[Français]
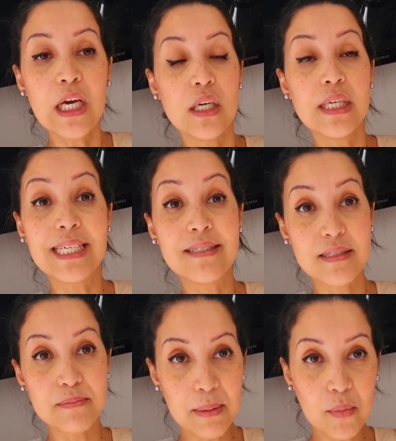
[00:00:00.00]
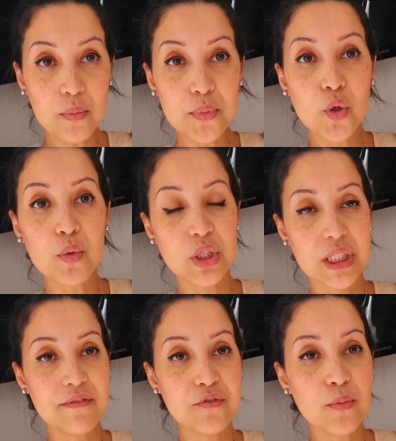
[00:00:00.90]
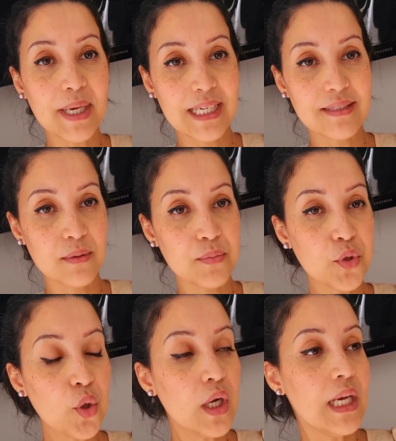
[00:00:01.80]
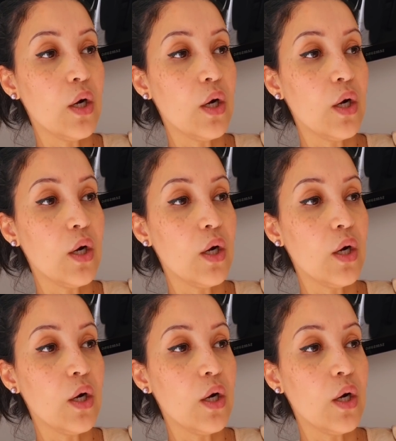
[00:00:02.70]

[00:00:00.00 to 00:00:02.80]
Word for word: Il existe même en bio. Moi, je l'ai vu au magasin bio.